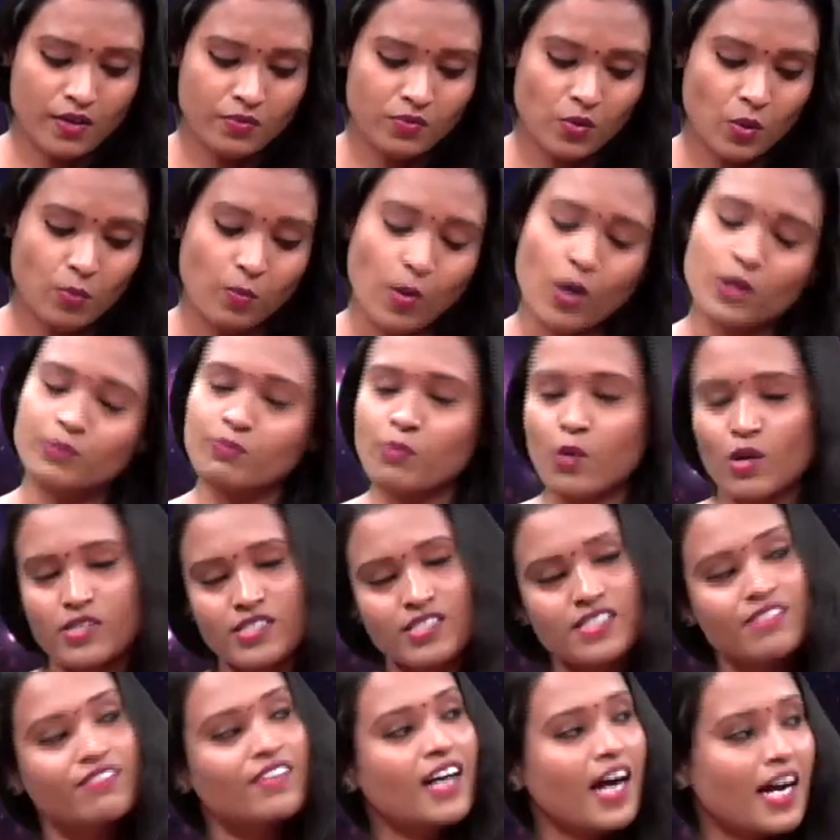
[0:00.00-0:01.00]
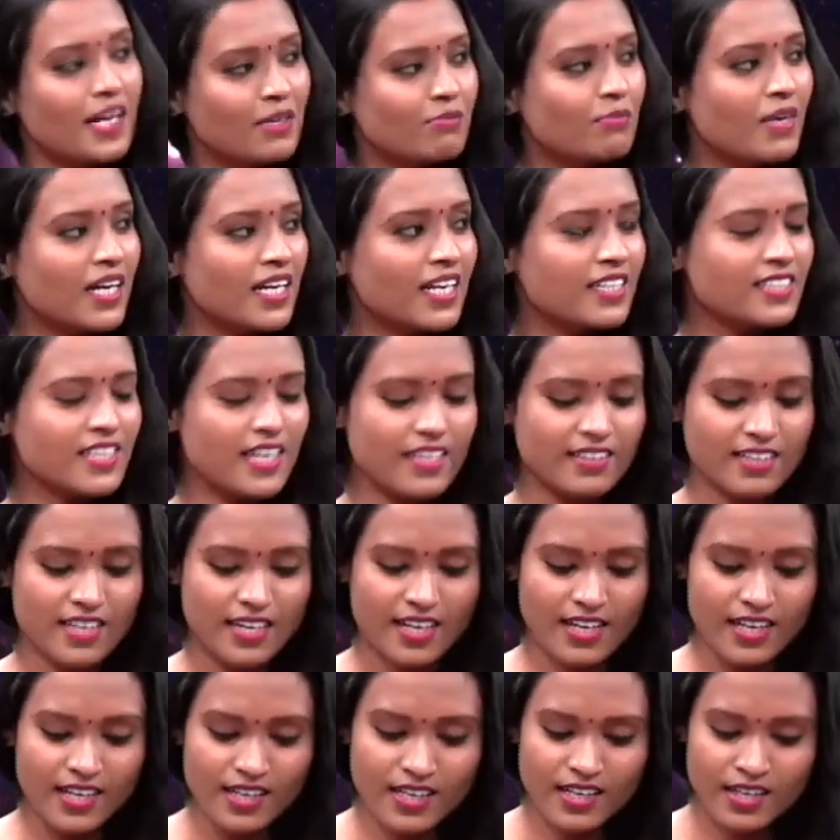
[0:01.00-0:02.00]
वो बहुत पॉजिटिव कार्ड माना जाता
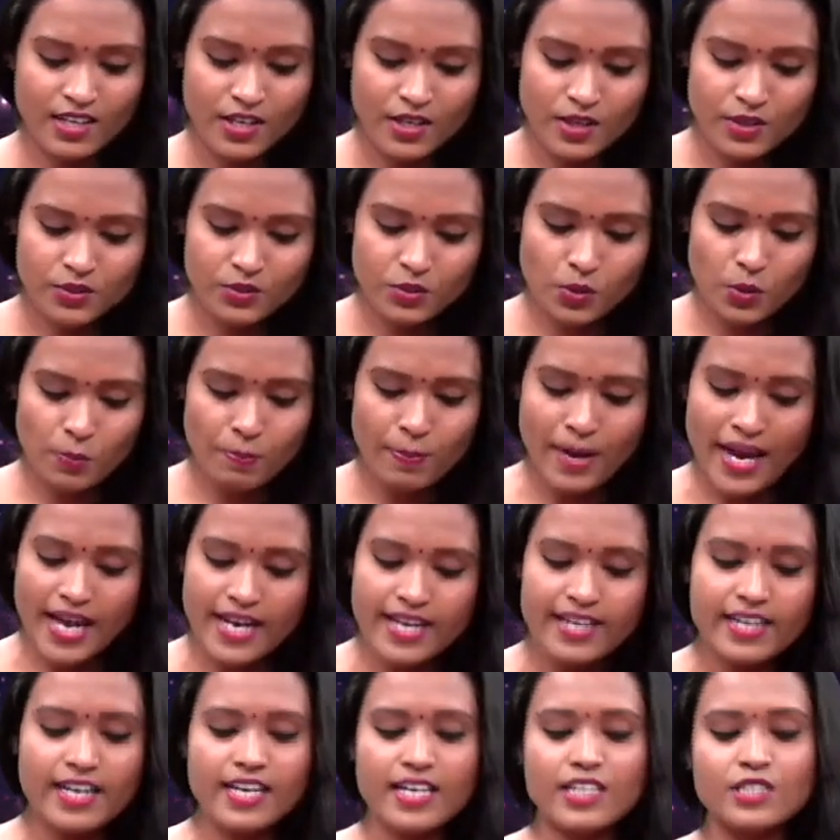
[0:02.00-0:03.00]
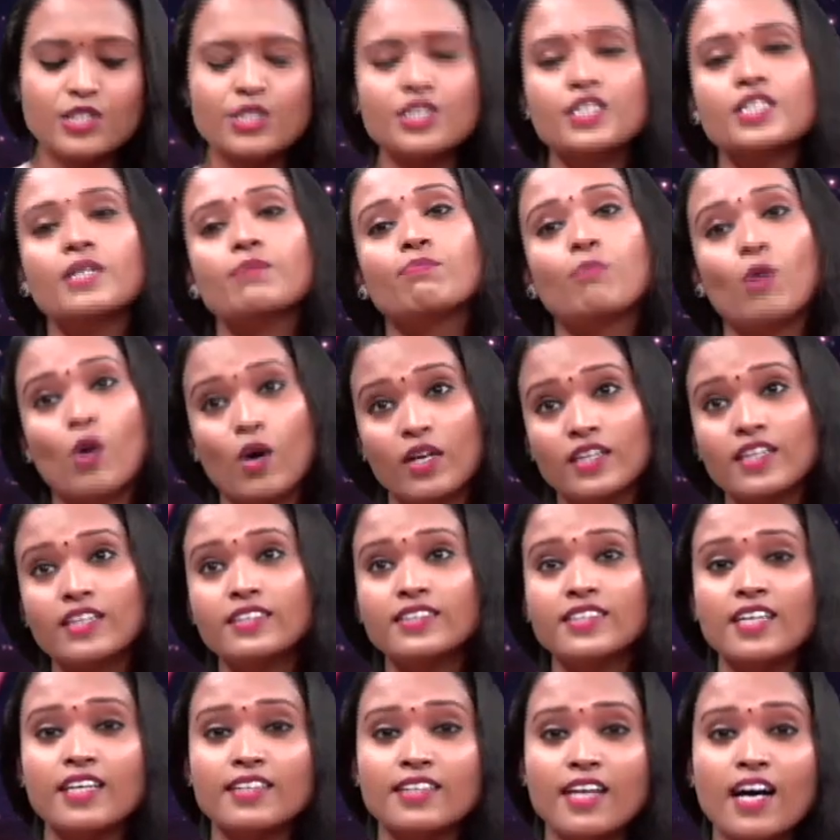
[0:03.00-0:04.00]
है तो पहले रिलेशनशिप बहुत
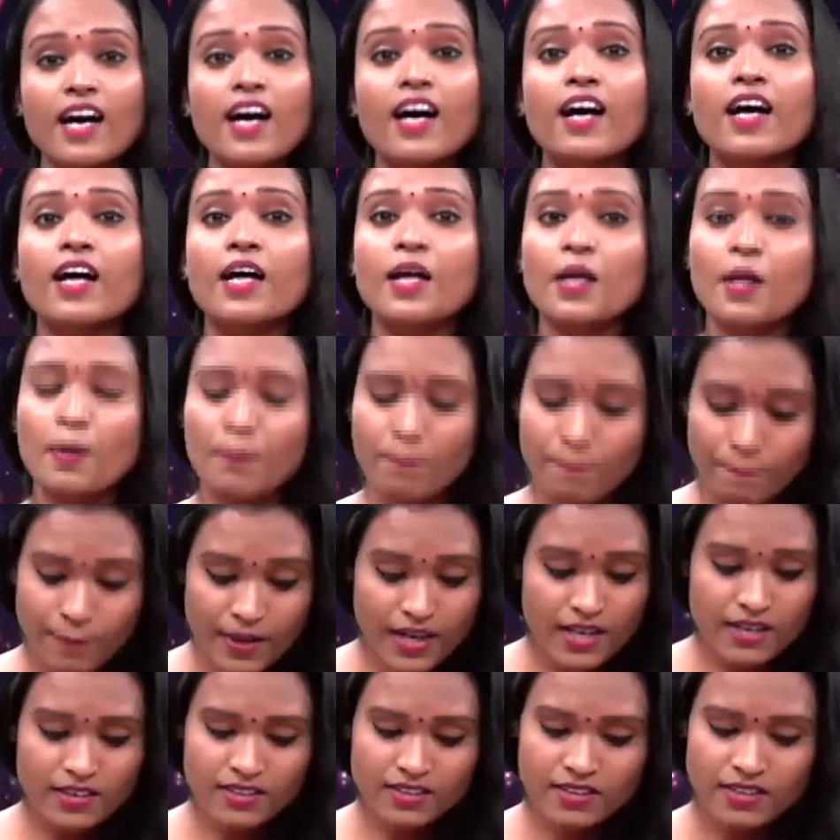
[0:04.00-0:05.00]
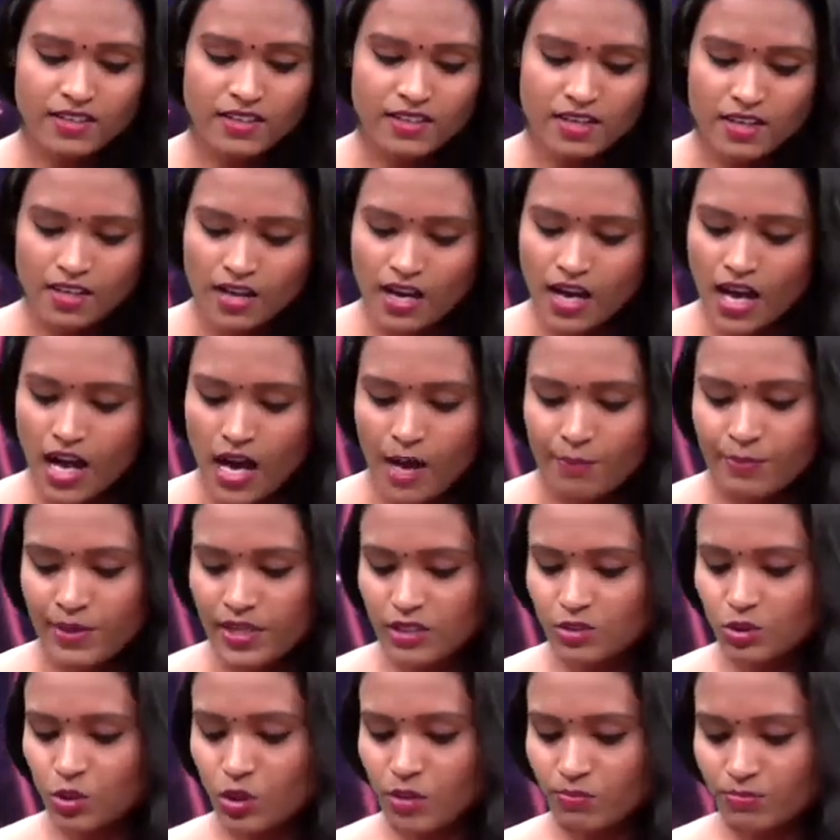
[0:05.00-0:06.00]
अच्छा था पर अभी
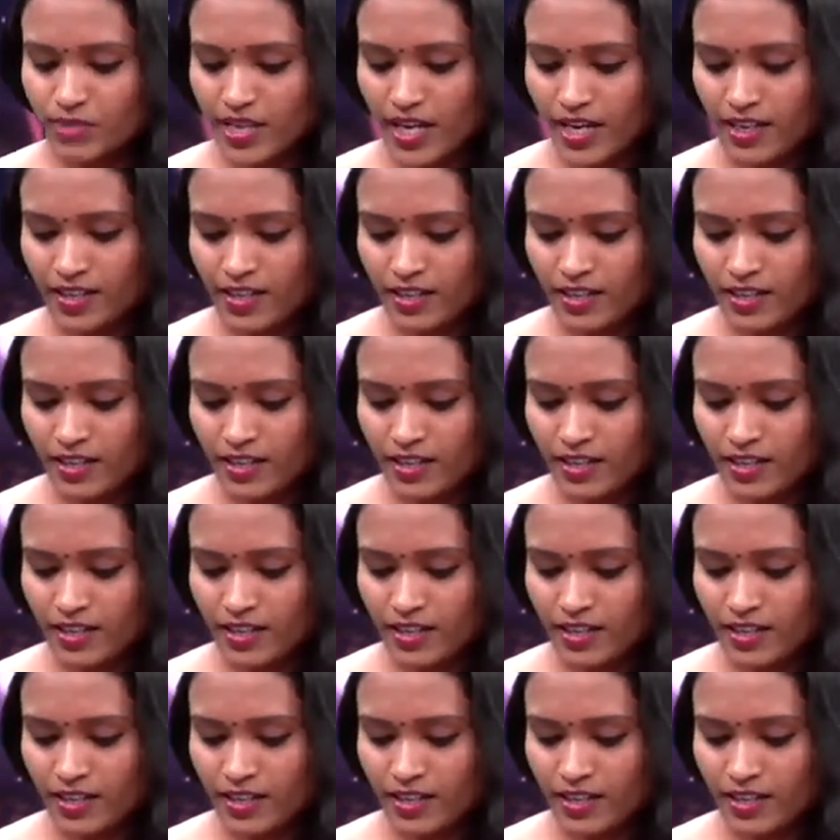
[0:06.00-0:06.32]
जो हम देख रहे